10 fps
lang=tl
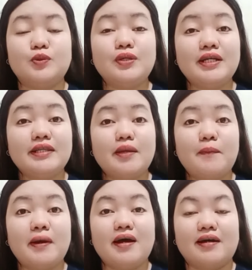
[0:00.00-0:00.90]
tulad
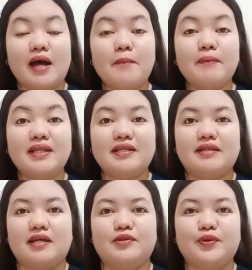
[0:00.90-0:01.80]
ng mga
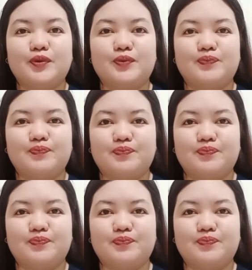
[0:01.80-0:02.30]
company na ito.